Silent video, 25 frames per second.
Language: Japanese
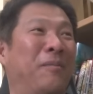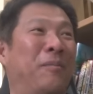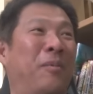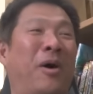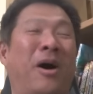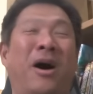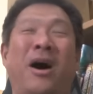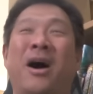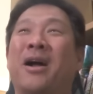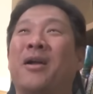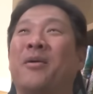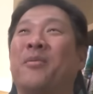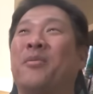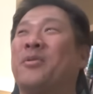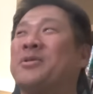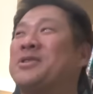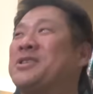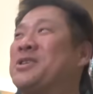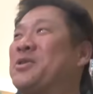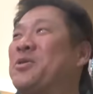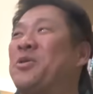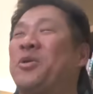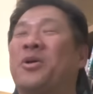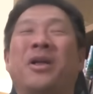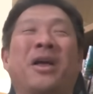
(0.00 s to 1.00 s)
あれがもうあれもよ
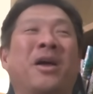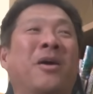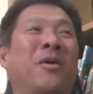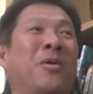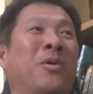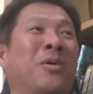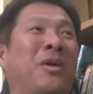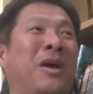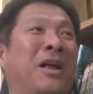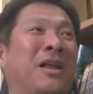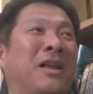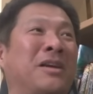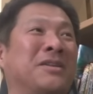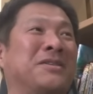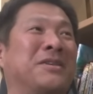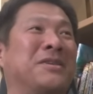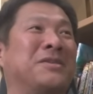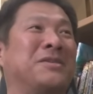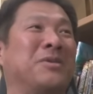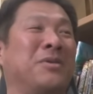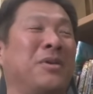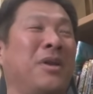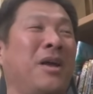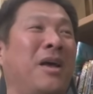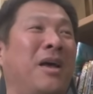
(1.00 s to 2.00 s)
ん、ごねんごの話で
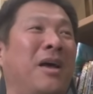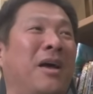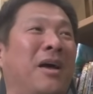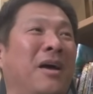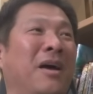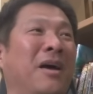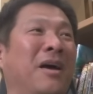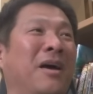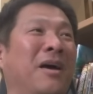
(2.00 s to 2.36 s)
すよね。だけど